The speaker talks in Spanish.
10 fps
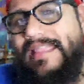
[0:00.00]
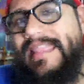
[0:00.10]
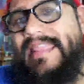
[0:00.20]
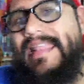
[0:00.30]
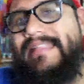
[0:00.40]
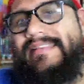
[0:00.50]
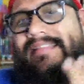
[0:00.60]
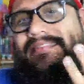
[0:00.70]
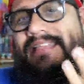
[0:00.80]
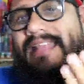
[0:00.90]
Y la
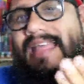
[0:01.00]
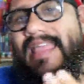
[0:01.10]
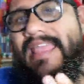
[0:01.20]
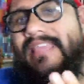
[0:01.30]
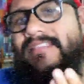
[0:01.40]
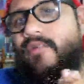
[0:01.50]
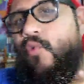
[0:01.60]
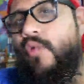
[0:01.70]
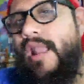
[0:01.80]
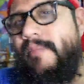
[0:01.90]
tercera es
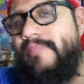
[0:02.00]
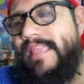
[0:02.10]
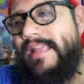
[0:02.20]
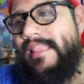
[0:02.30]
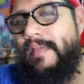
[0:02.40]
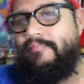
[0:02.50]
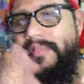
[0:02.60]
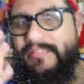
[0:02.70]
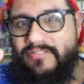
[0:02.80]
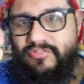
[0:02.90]
una mierda
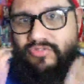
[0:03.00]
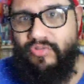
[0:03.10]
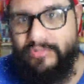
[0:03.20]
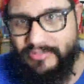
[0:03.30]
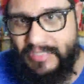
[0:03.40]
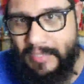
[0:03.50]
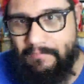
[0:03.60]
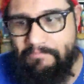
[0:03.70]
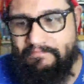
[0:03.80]
pestosa.